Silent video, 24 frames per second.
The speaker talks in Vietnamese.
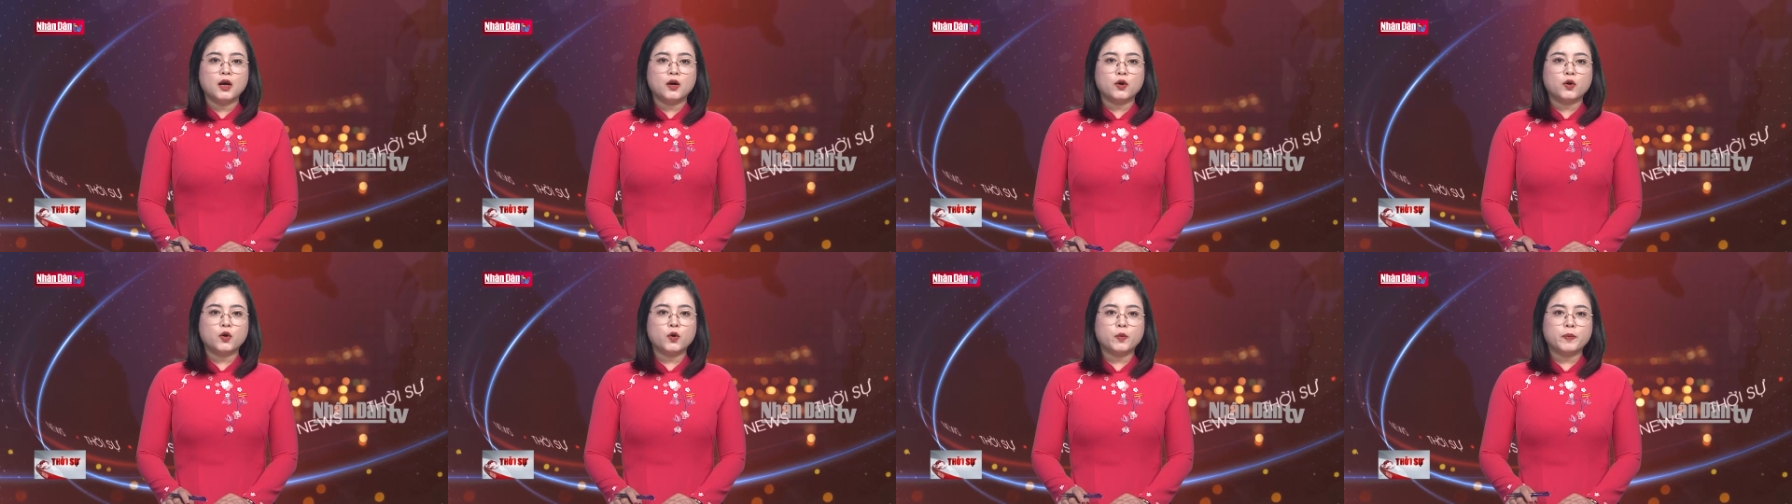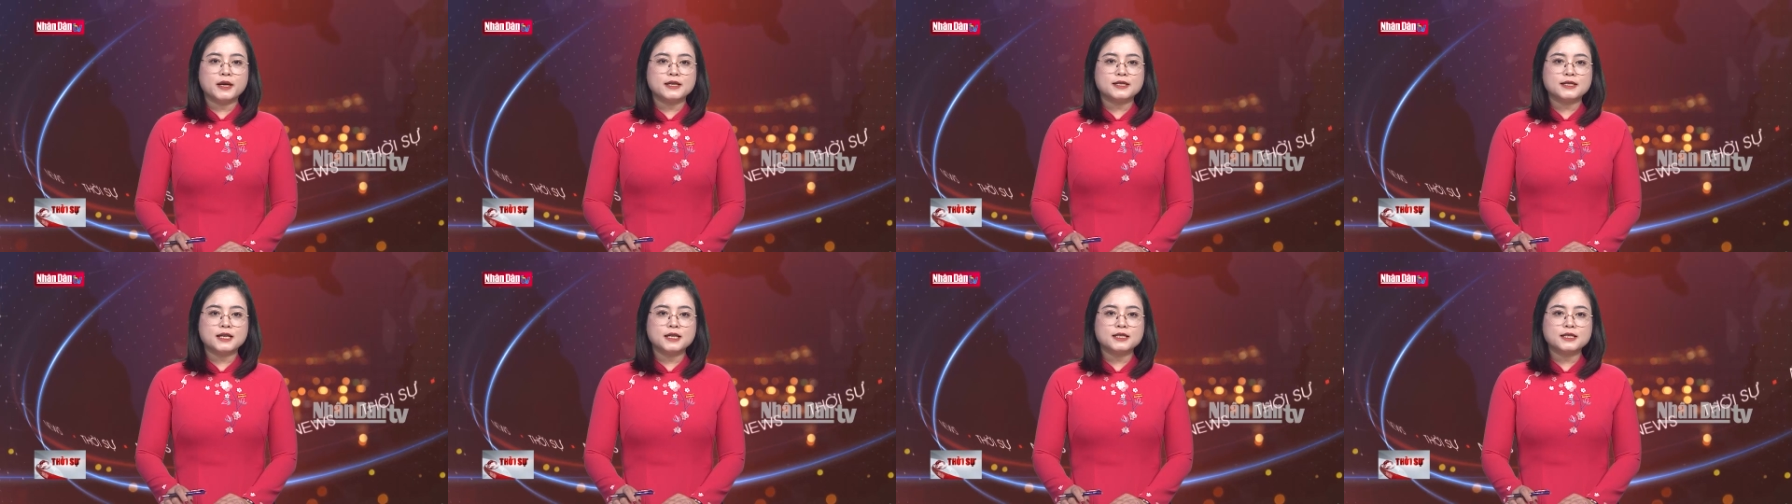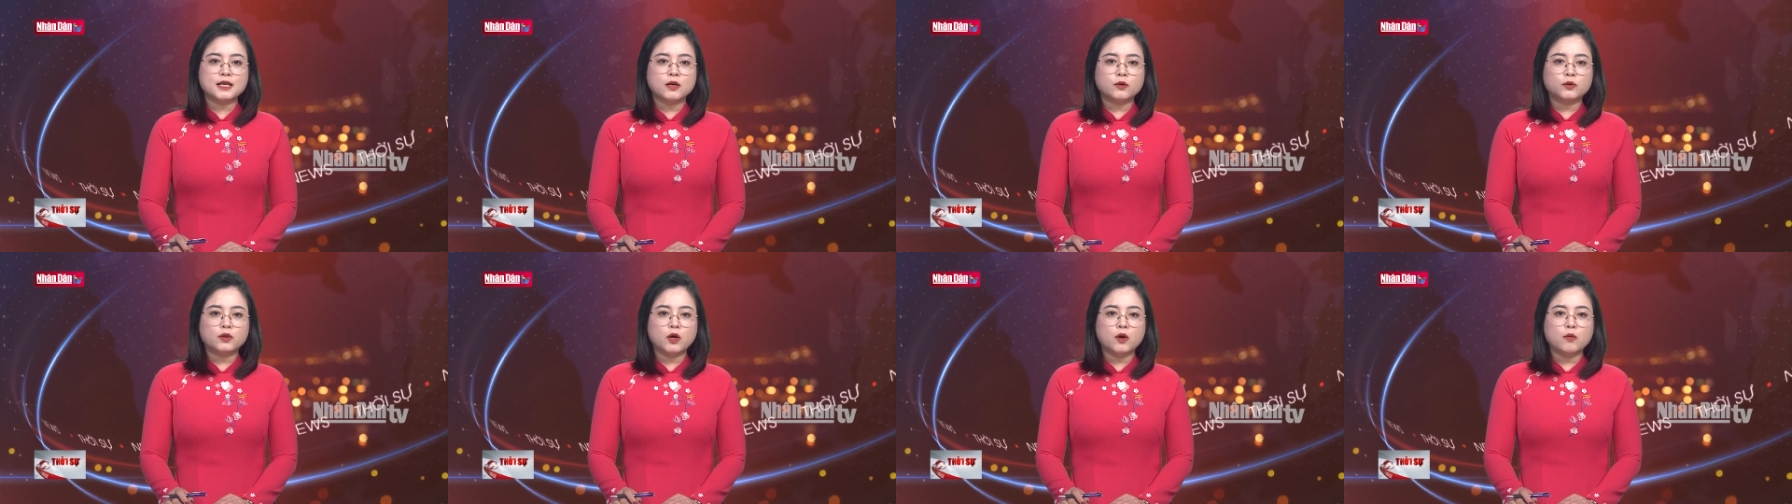Cục Cảnh sát Giao
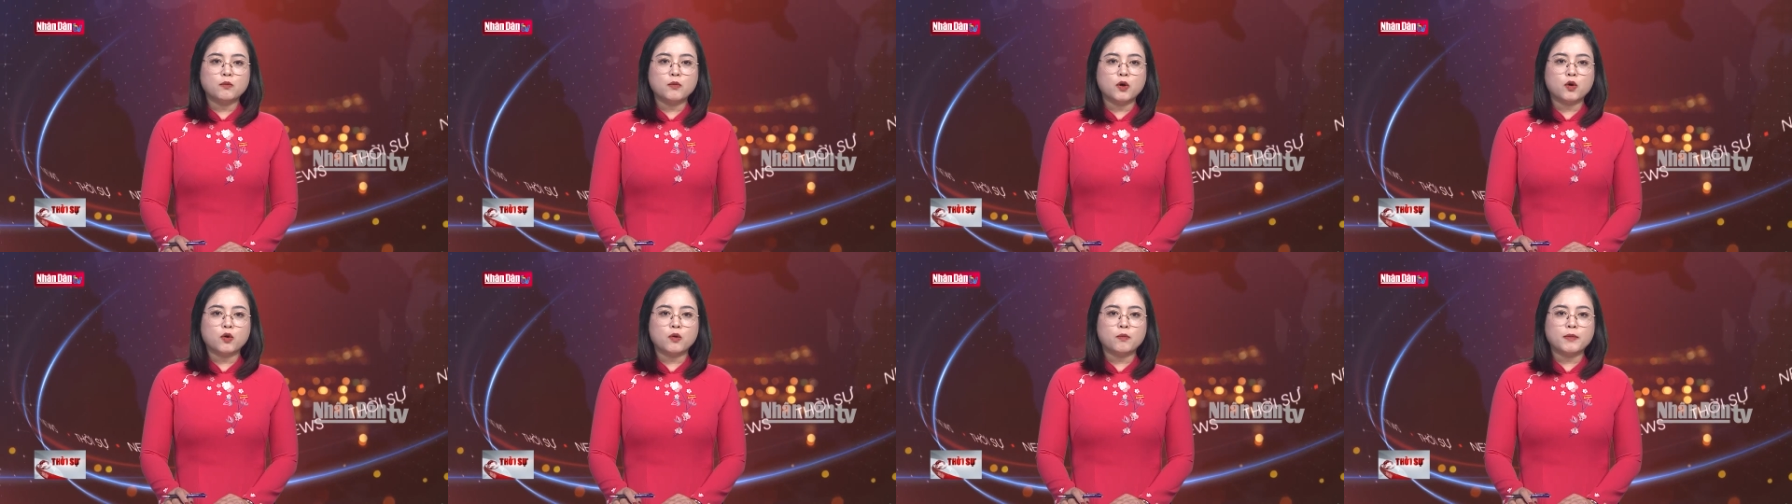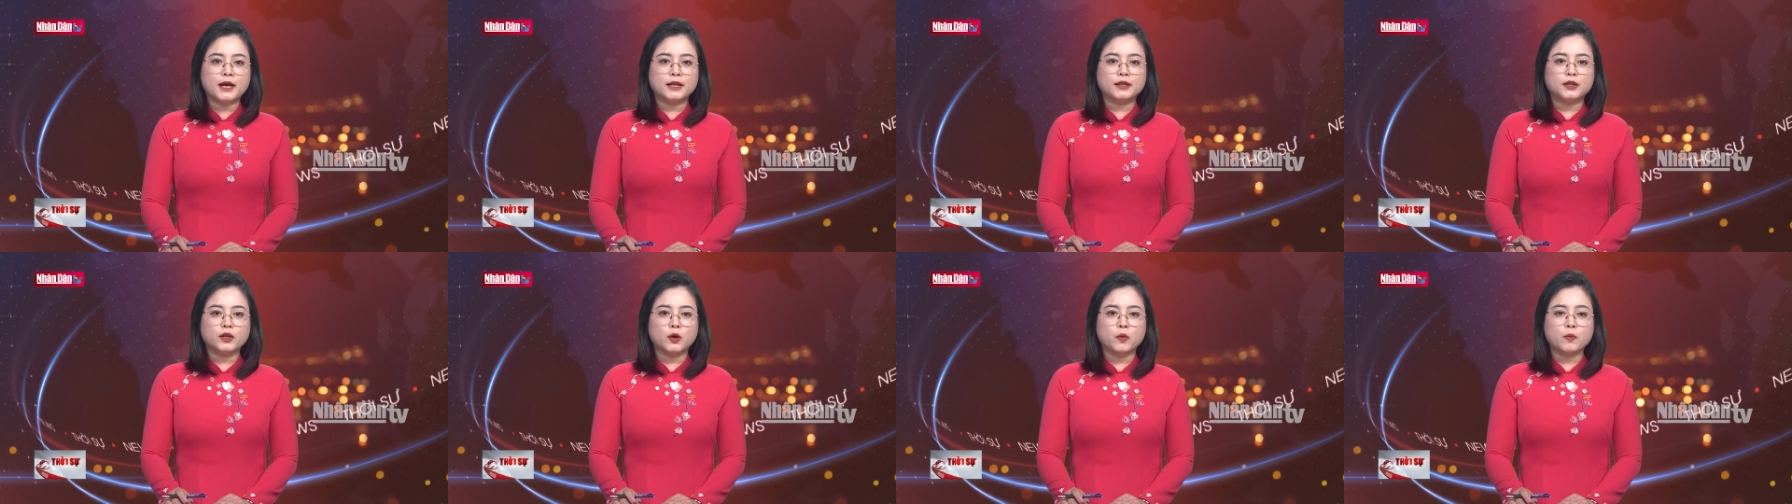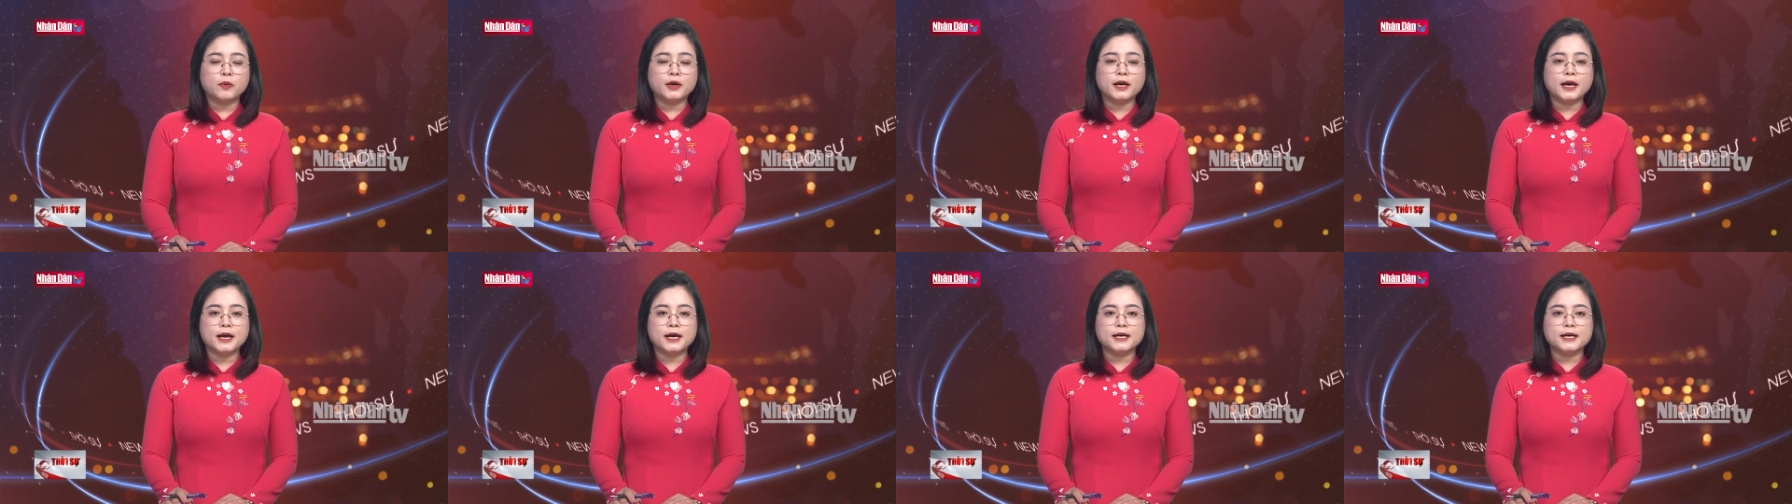thông Bộ Công an thống kê